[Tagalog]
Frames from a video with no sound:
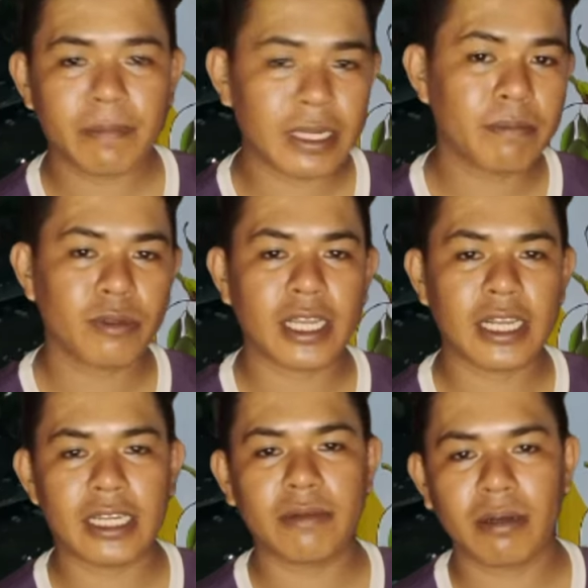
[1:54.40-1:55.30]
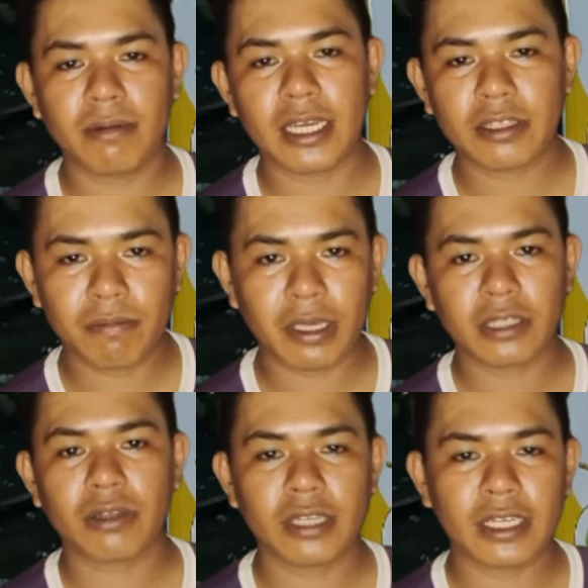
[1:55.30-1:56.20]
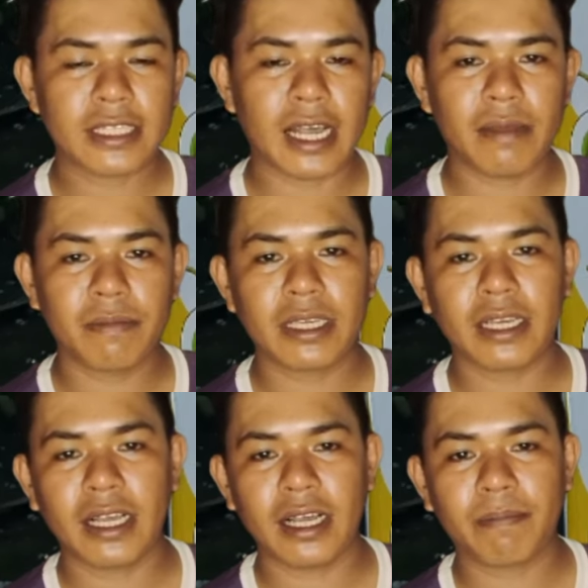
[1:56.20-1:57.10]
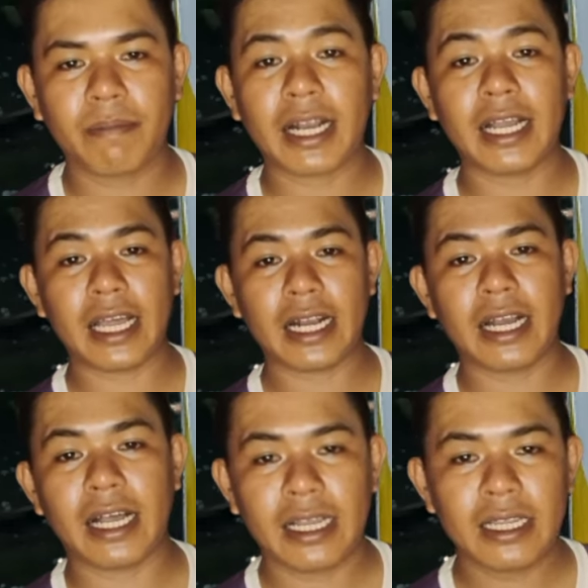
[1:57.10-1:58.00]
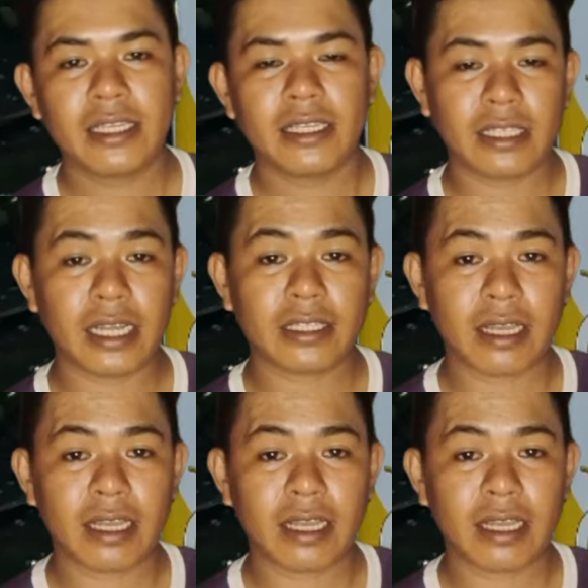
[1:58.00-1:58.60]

pa rin po talaga nawawala itong Megatonic sa aming uh, pag-aalaga ng